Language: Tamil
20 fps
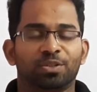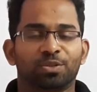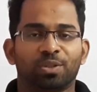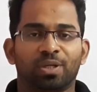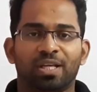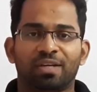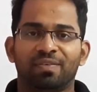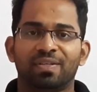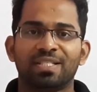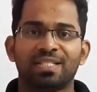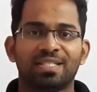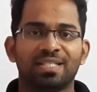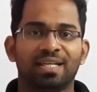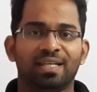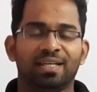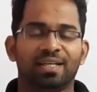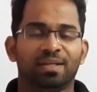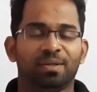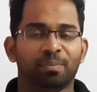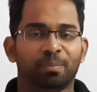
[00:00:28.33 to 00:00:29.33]
ஸோ லெவன்த்
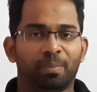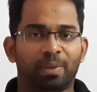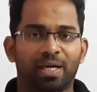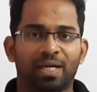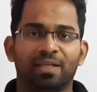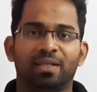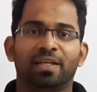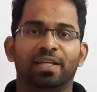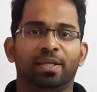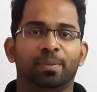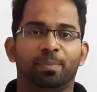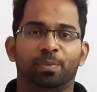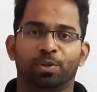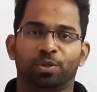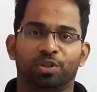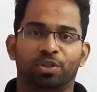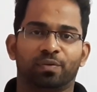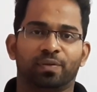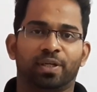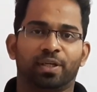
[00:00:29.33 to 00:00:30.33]
ஸ்டாண்டர்ட் பாட்னியை
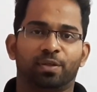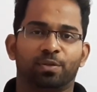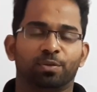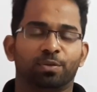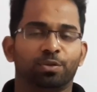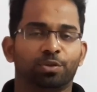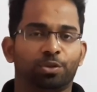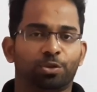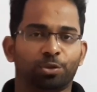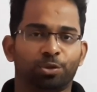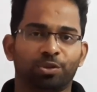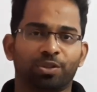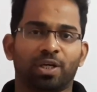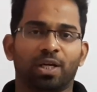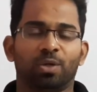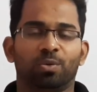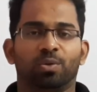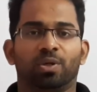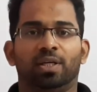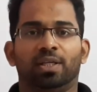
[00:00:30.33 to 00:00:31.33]
பொறுத்த வரைக்கும்
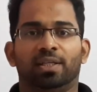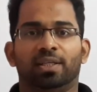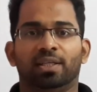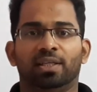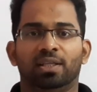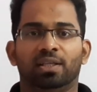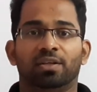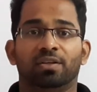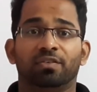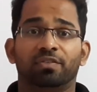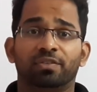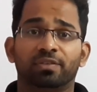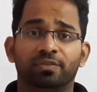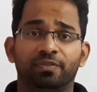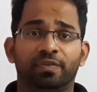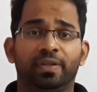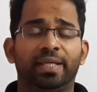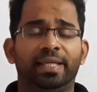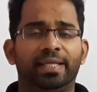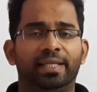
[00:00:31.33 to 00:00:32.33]
டோட்டலாக உங்களுக்கு
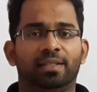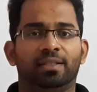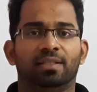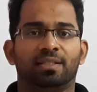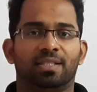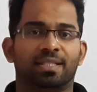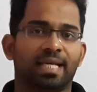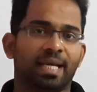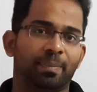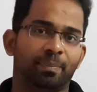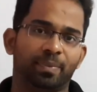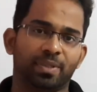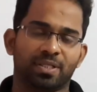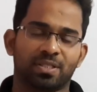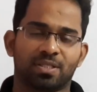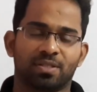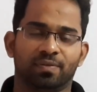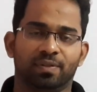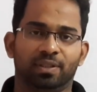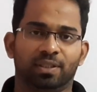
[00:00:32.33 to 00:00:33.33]
ஃபிஃப்டீன்
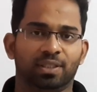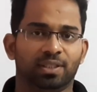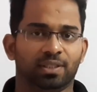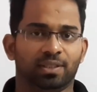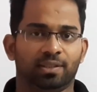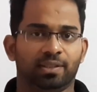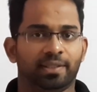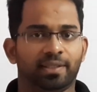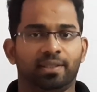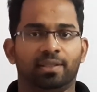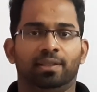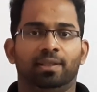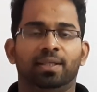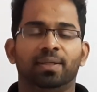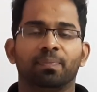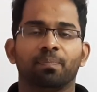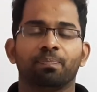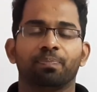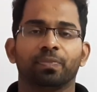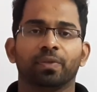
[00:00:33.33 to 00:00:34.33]
சாப்டர்ஸ் வந்து இருக்குது
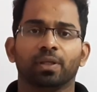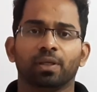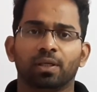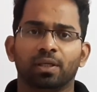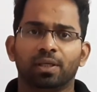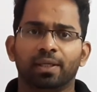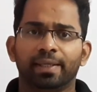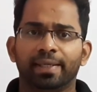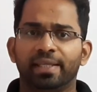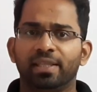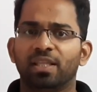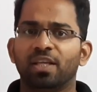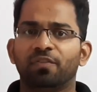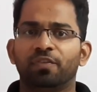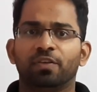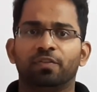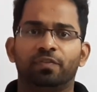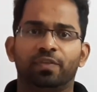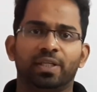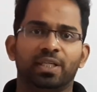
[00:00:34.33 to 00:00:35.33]
இந்த
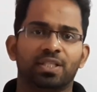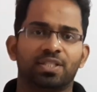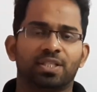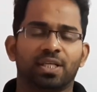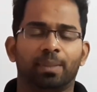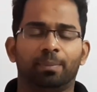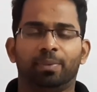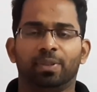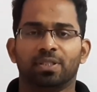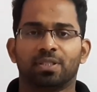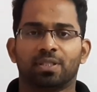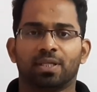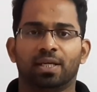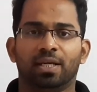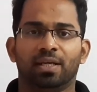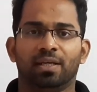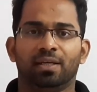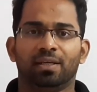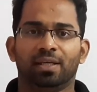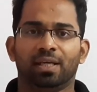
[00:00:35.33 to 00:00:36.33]
ஃபிஃப்டீன் சாப்டர்ஸை
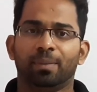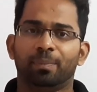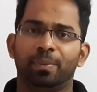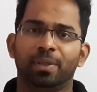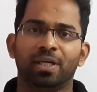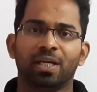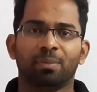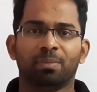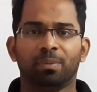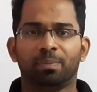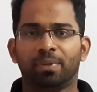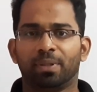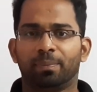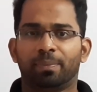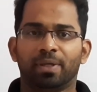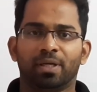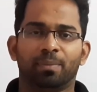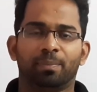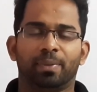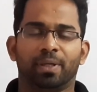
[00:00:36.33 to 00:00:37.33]
எப்படி நம்ம
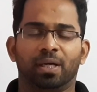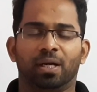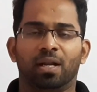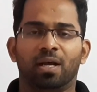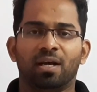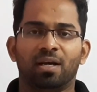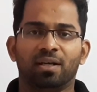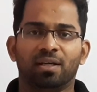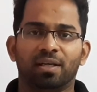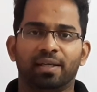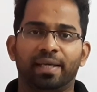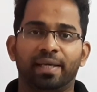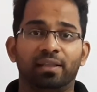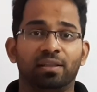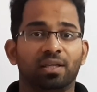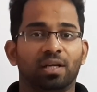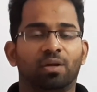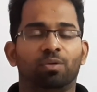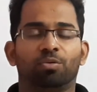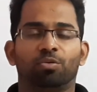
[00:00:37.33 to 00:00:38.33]
ப்ரிப்பேர் பண்ணால்
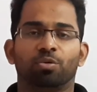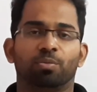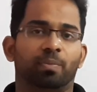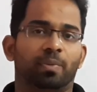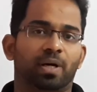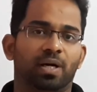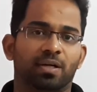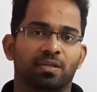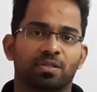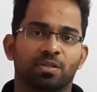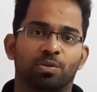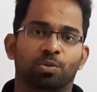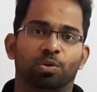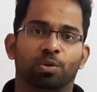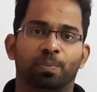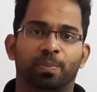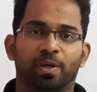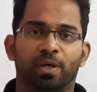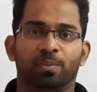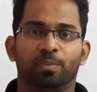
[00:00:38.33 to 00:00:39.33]
எந்த அளவுக்கு மார்க்
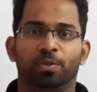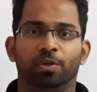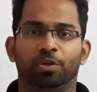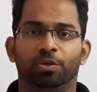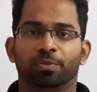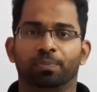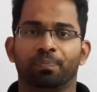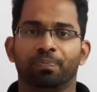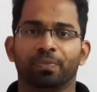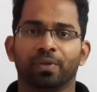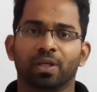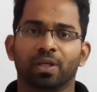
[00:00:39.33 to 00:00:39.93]
ஸ்கோர் பண்ண முடியும்